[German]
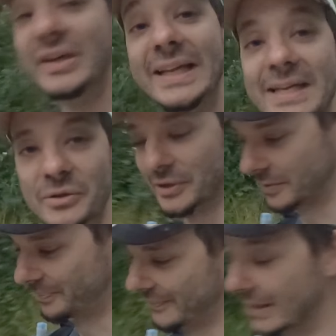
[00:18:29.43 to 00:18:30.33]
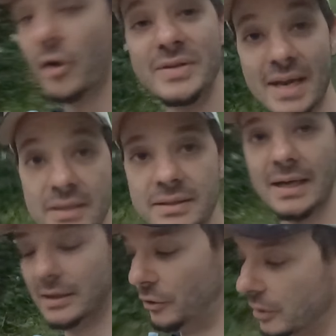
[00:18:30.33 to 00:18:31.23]
cool, verlinke ich euch. Genau, genau wie sein
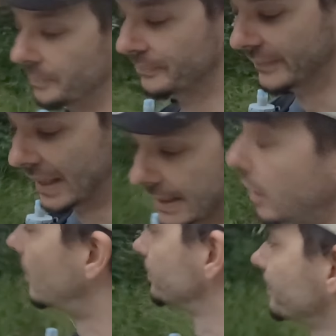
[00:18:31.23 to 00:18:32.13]
Kanal auch. Ja,